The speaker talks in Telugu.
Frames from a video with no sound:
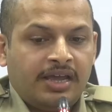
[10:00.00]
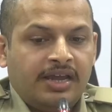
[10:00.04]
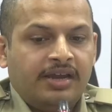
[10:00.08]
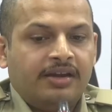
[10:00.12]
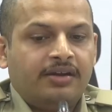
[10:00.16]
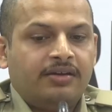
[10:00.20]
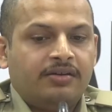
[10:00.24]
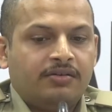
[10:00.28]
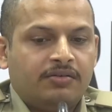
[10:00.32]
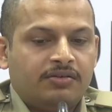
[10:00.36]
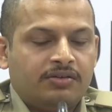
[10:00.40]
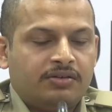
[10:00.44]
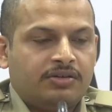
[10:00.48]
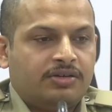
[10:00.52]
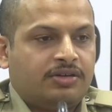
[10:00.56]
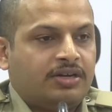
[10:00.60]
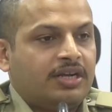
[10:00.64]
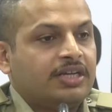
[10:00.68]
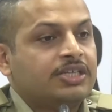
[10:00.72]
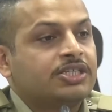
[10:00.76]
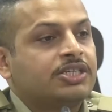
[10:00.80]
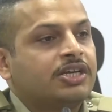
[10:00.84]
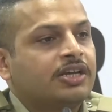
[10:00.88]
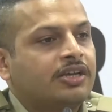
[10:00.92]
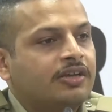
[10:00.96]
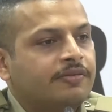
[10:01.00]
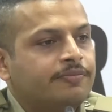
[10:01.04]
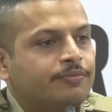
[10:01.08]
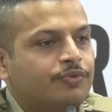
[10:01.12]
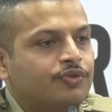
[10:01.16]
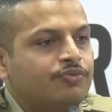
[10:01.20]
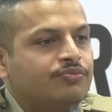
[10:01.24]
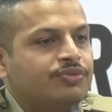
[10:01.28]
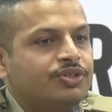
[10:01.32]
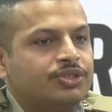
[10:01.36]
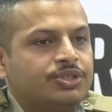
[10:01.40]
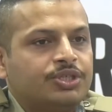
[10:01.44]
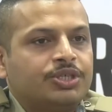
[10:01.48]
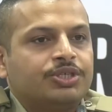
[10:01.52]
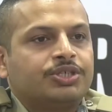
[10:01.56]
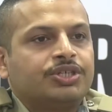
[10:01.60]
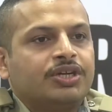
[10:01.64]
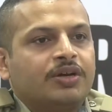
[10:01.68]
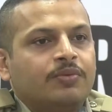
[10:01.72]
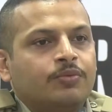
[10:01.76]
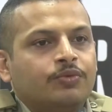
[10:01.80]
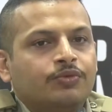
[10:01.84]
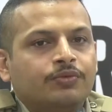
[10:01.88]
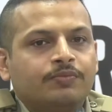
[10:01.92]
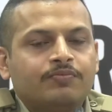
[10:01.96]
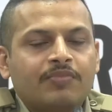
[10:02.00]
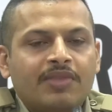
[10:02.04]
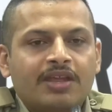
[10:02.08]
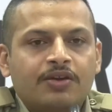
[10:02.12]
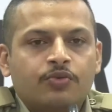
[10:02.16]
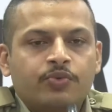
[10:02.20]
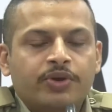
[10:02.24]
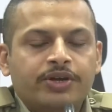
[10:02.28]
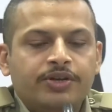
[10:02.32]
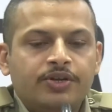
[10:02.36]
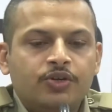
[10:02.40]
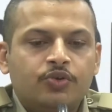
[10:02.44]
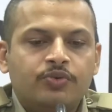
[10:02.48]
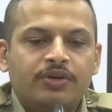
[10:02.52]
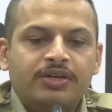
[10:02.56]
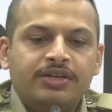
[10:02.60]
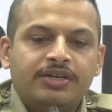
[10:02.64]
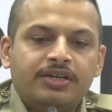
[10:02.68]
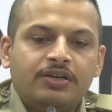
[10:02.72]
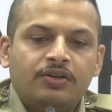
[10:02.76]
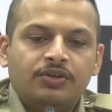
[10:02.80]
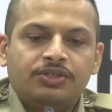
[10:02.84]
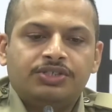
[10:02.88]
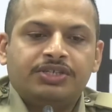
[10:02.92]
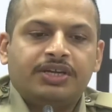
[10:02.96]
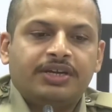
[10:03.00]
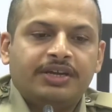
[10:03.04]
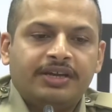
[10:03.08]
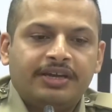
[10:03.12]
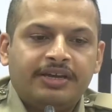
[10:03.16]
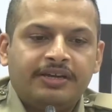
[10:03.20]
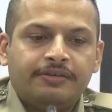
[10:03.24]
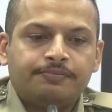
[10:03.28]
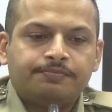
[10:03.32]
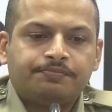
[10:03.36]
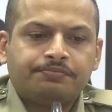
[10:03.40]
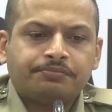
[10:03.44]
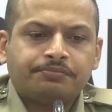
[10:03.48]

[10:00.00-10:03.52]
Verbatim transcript: అగైన్ డ్రాస్టిక్ ఇంప్రూవ్మెంట్ చేశాము ట్వంటీ ట్వంటీలో జరిగే